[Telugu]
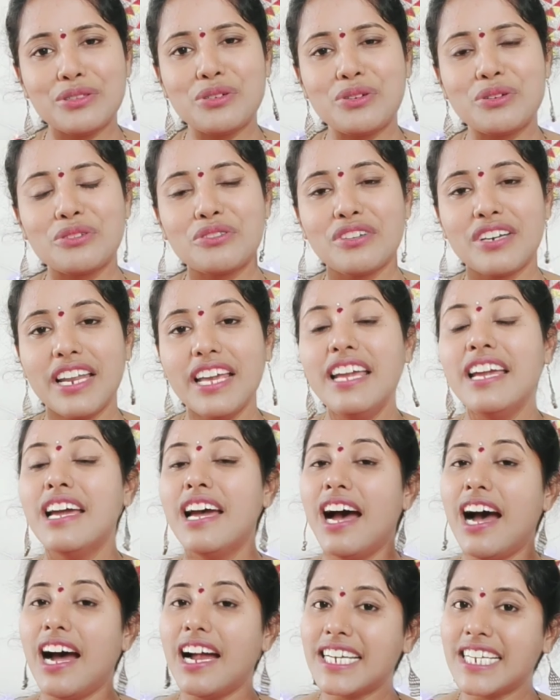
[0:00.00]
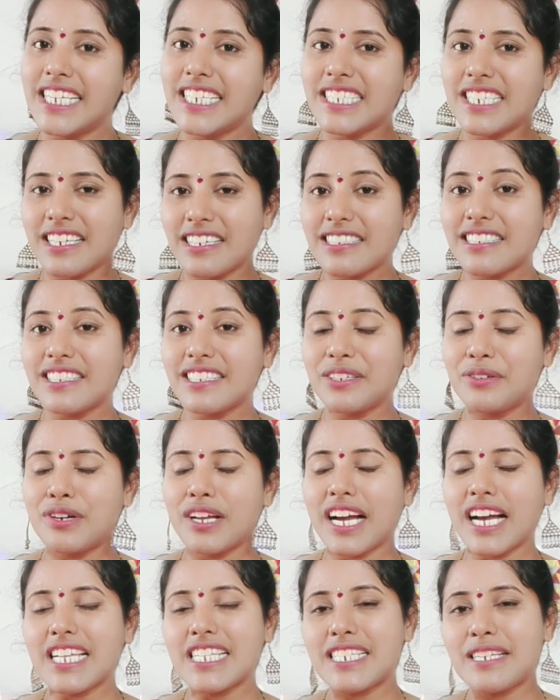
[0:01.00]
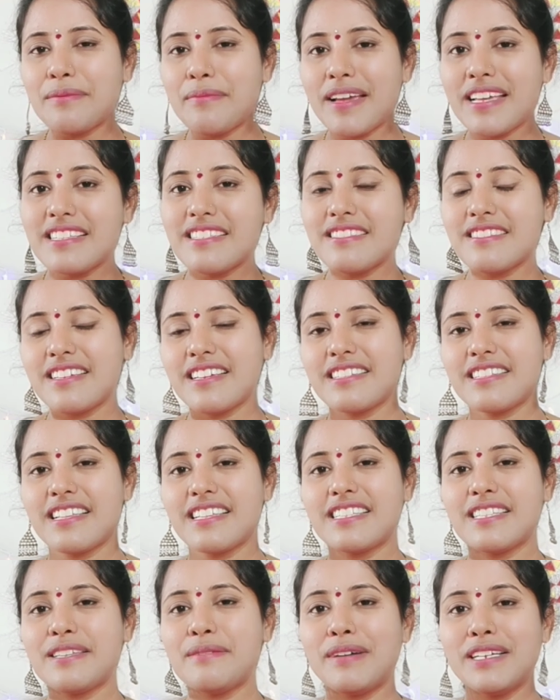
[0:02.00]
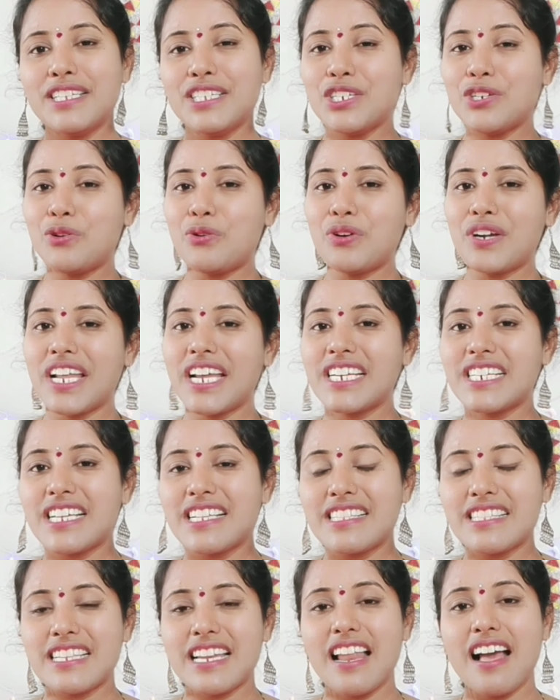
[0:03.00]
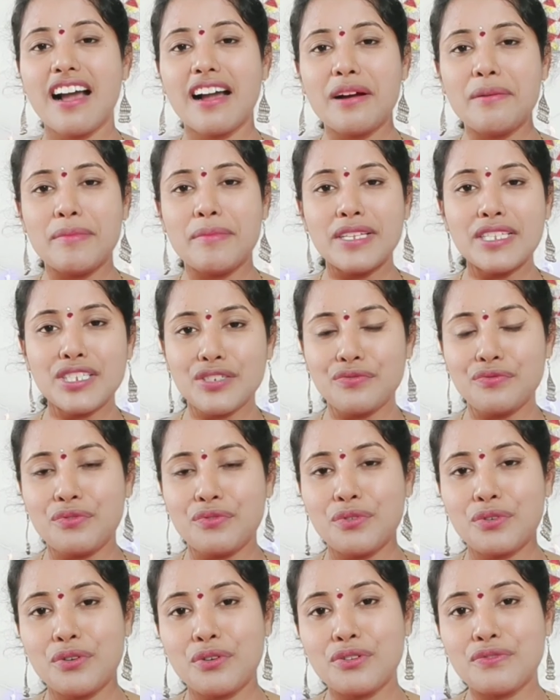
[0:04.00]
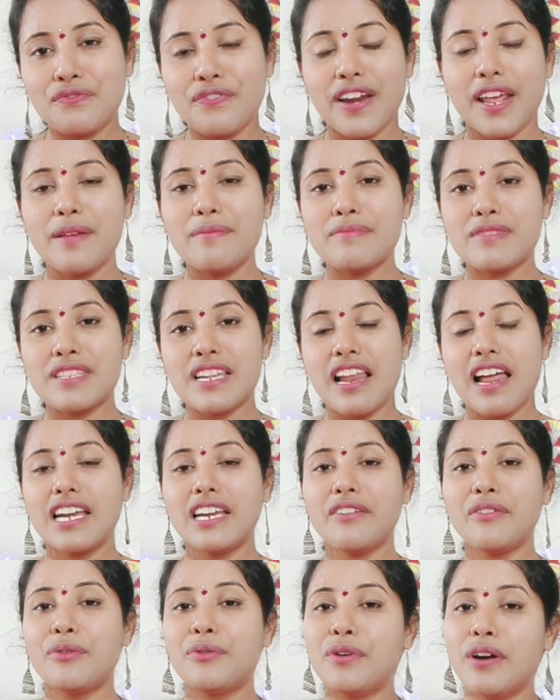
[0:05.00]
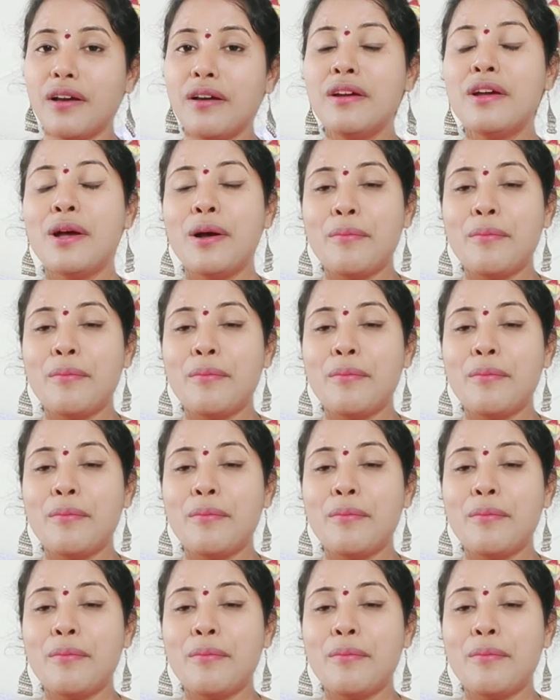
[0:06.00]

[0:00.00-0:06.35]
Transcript: దొరుకుతున్నాయి ఆ టీషర్ట్స్ని కూడా కస్టమైజ్ చేసేసి మంచి కొటేషన్స్ లాగా మంచి ఫొటోస్ ఫ్రేమ్స్ లాంటివి కూడా